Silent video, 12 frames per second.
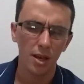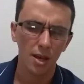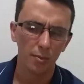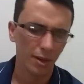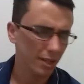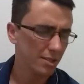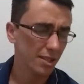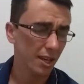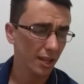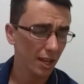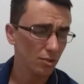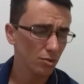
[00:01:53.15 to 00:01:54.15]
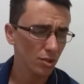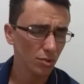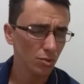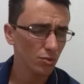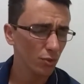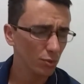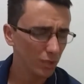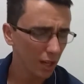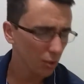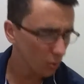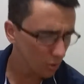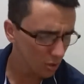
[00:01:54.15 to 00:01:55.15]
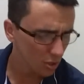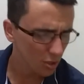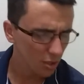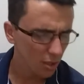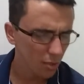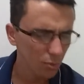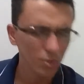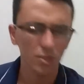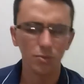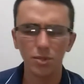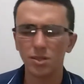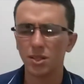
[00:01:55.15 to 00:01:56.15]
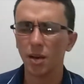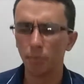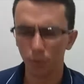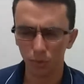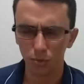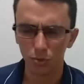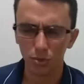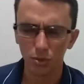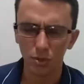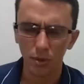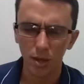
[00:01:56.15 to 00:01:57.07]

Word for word: para que se acaso Jesus voltar hoje, possamos estar prontos.